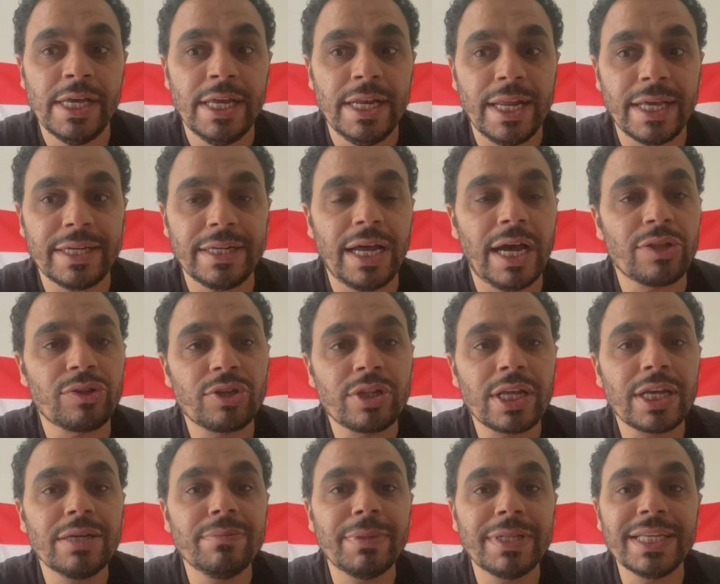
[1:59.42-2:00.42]
لكن
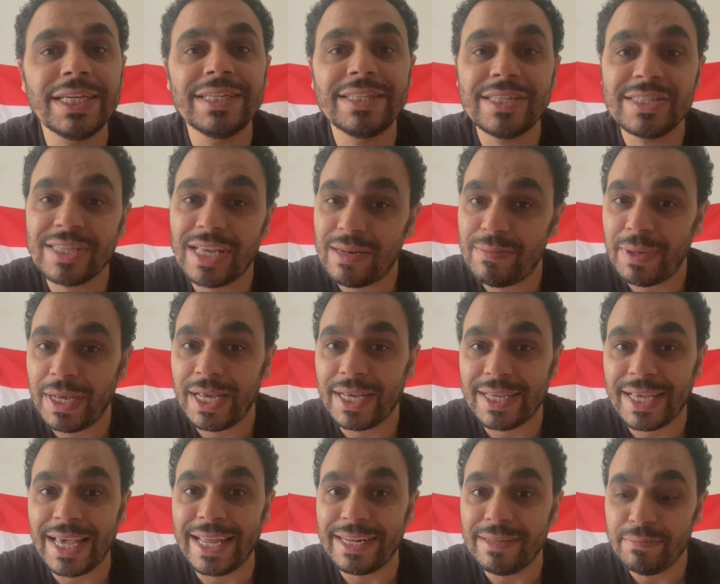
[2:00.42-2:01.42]
حضرتك لما تيجي تسال بقى
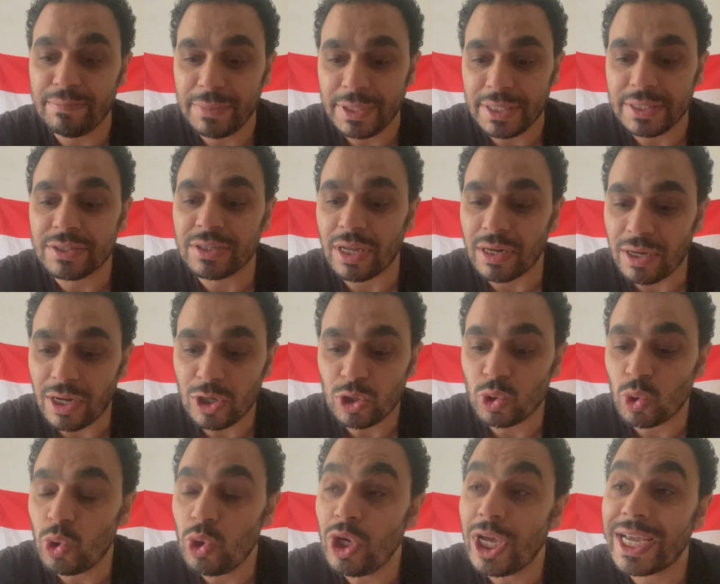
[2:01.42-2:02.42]
كريم بيه صلاح
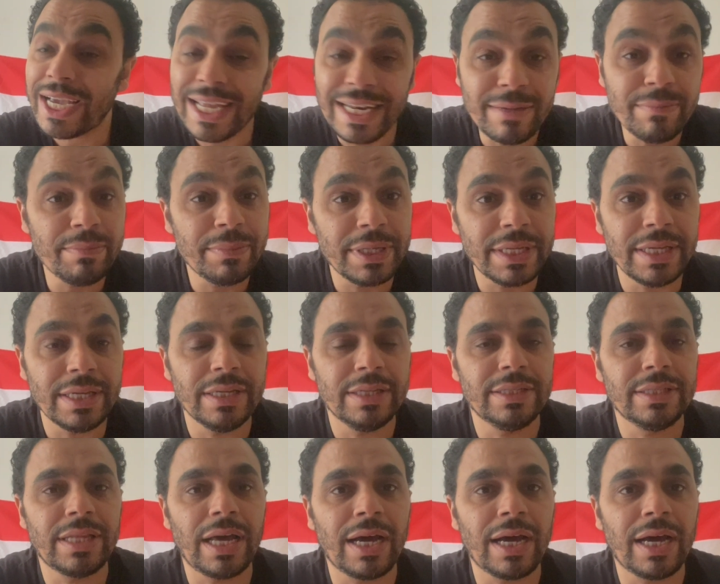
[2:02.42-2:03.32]
تقول له يا كريم بيه انت